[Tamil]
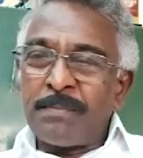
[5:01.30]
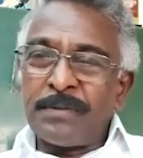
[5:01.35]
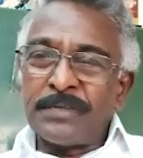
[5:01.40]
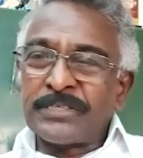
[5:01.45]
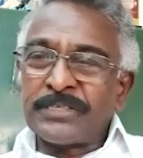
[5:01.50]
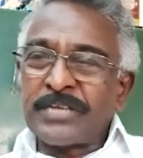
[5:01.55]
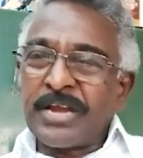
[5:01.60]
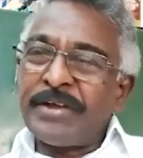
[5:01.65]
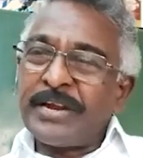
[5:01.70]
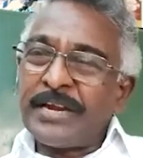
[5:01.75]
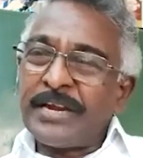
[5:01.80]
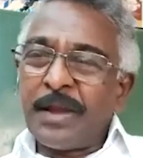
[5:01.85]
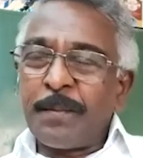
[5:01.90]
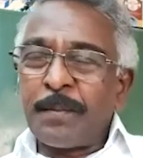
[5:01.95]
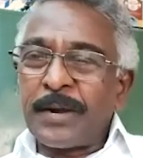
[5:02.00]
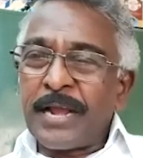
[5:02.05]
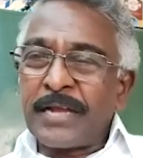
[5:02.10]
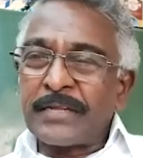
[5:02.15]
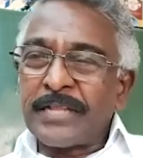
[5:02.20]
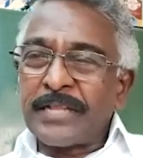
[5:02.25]
அமித்ஷாவும் என்ன
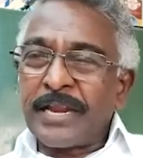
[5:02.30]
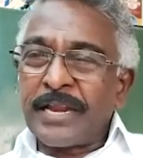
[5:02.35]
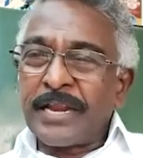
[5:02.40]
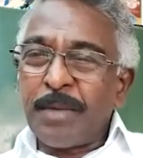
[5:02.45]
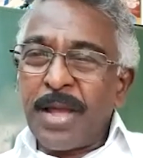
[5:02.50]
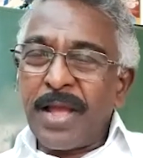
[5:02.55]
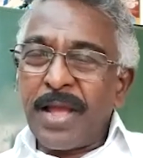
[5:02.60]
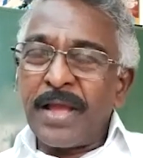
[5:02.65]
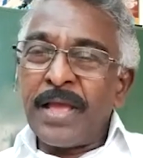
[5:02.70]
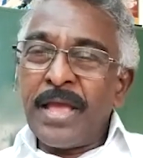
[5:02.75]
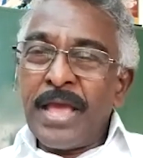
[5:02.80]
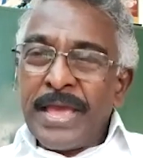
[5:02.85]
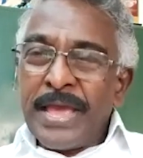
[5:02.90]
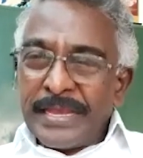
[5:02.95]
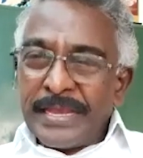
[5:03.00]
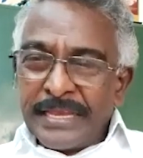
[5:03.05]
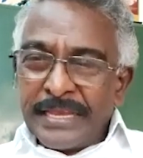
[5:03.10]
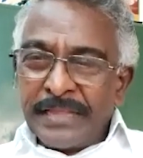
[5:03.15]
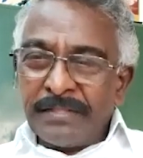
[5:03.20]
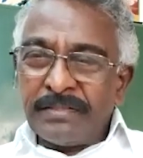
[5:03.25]
பண்ணாங்க தெரியுமா
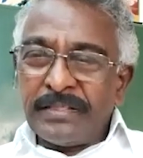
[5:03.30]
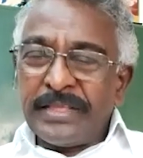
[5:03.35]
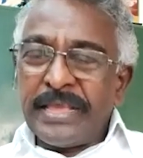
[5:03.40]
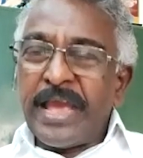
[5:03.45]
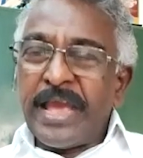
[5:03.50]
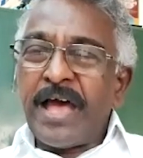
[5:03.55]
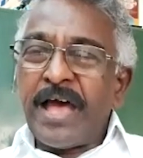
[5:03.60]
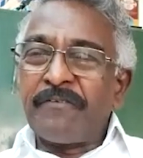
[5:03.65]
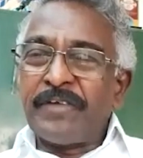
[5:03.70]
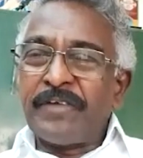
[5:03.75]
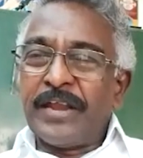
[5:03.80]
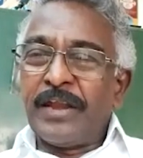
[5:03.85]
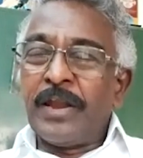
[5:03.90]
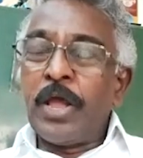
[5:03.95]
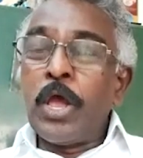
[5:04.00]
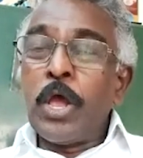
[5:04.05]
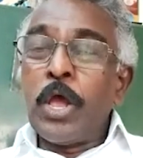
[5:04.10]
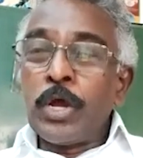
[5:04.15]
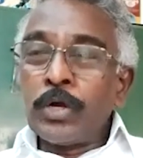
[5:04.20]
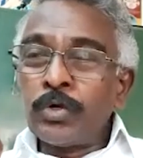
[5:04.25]
இந்தியாவில்
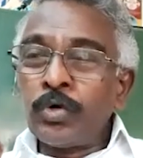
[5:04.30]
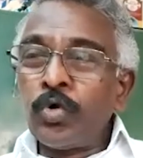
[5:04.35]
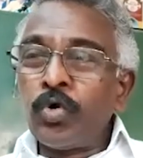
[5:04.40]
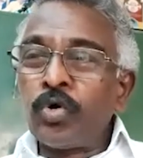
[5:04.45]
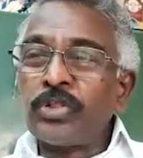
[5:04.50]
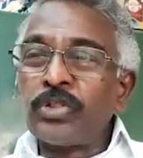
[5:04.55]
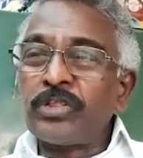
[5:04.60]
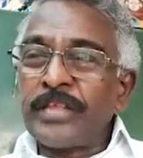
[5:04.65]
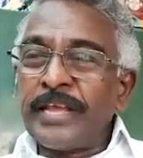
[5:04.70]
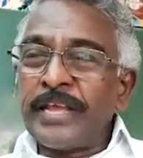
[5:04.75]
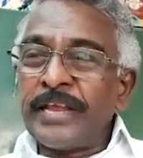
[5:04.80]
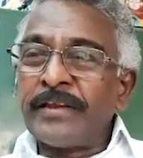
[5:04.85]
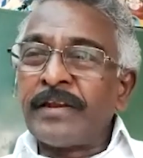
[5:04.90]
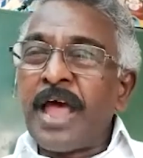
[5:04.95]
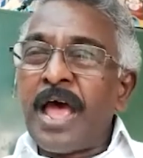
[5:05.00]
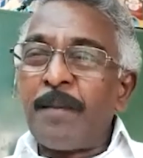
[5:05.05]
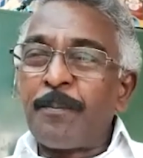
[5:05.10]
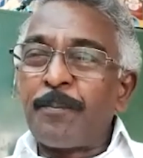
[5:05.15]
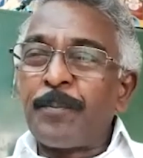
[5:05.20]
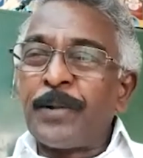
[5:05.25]
நூத்தி
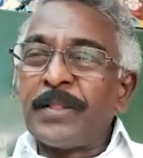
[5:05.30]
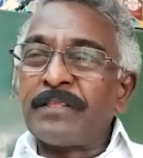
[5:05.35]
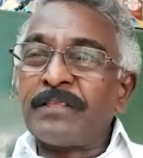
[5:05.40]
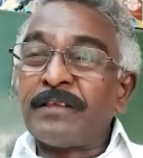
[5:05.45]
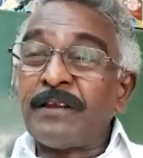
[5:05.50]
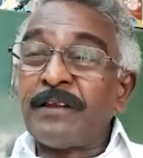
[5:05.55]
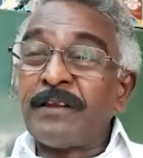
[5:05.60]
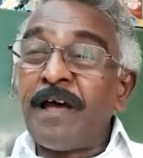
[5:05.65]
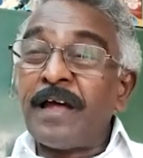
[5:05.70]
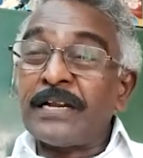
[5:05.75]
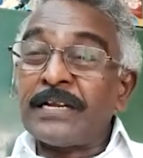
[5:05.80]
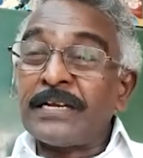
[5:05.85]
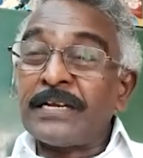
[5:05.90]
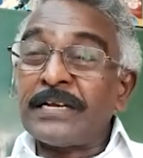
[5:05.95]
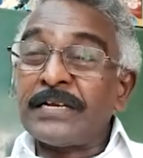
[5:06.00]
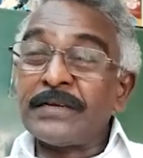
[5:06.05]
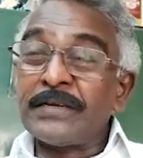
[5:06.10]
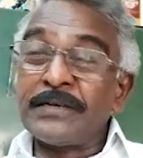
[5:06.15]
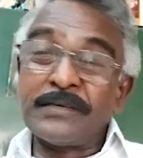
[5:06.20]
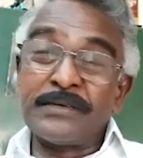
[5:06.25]
நாற்பத்தி நாலு
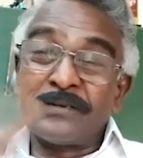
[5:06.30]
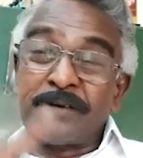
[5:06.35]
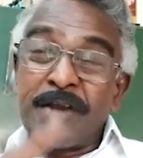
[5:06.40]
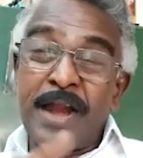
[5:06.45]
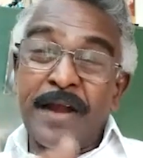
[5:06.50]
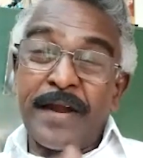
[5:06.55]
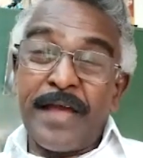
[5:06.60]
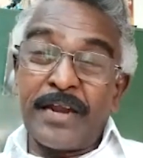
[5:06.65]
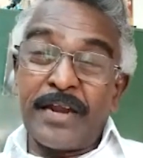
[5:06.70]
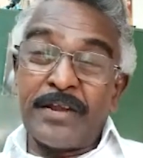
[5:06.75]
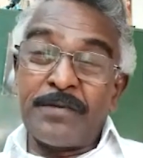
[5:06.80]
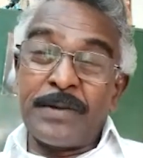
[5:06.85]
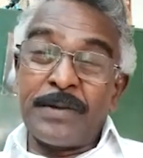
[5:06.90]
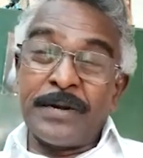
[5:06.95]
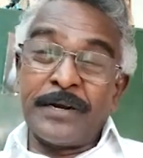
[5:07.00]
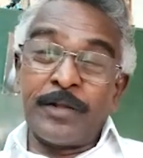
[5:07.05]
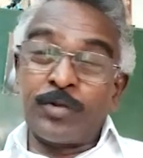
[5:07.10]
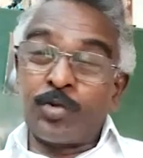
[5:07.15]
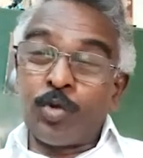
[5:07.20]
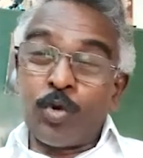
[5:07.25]

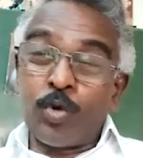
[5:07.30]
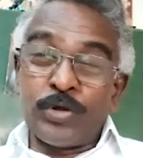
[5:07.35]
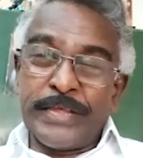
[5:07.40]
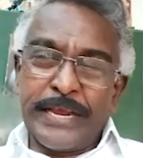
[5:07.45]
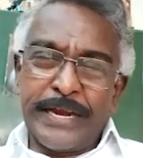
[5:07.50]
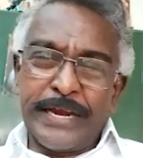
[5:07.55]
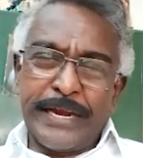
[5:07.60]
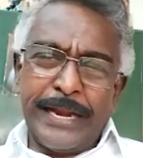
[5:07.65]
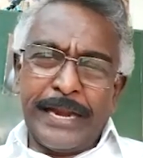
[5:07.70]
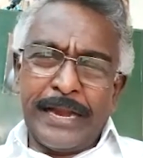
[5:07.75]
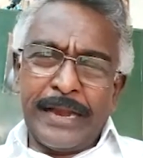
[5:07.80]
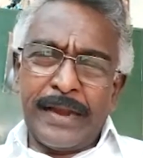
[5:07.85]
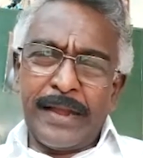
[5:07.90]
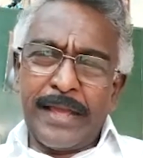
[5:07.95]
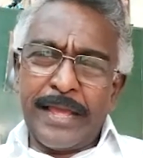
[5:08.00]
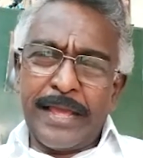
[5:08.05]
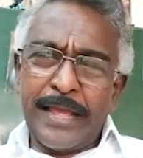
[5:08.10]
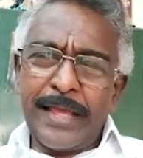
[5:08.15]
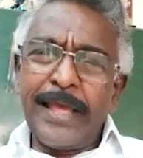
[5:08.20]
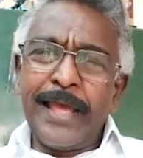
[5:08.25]
நாடாளுமன்ற தொகுதிகளில்
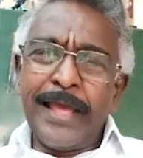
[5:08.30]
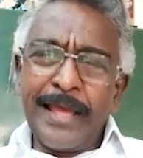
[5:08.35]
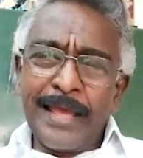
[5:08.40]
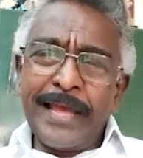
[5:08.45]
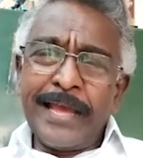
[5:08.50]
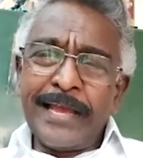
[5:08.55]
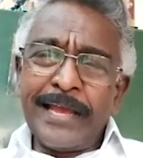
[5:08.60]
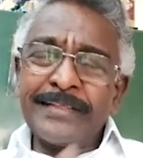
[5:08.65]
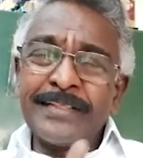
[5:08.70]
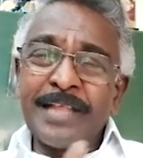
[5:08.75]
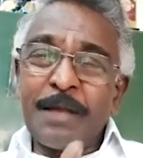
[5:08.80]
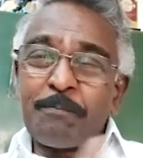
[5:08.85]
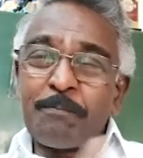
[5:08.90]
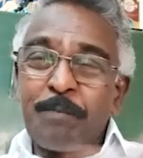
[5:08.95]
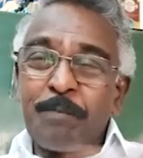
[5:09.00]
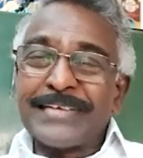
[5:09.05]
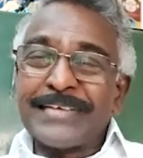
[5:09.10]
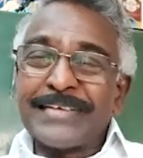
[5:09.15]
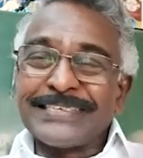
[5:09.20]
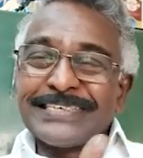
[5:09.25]
இந்த
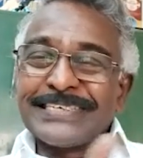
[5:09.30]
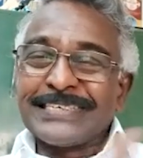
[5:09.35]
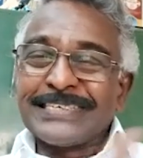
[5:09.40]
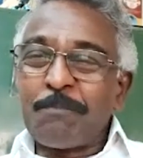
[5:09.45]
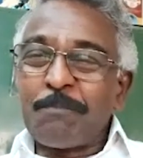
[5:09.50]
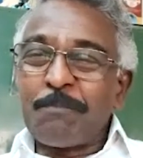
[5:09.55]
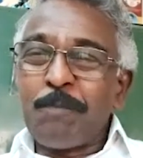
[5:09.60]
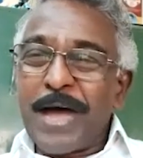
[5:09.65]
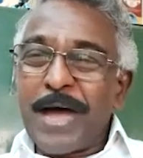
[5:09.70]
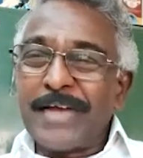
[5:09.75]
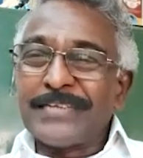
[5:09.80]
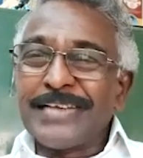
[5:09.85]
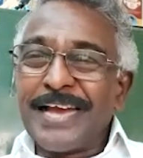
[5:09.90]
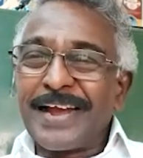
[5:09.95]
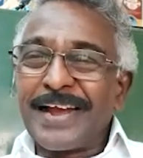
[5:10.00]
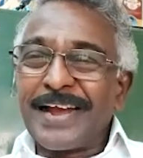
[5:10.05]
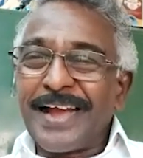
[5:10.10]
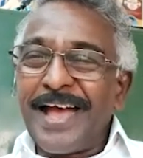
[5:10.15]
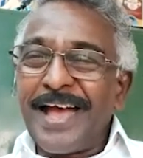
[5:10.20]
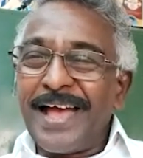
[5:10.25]
பாசிச
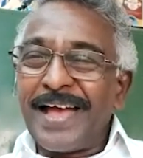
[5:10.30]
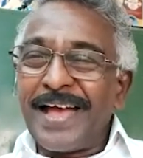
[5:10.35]
பாஜக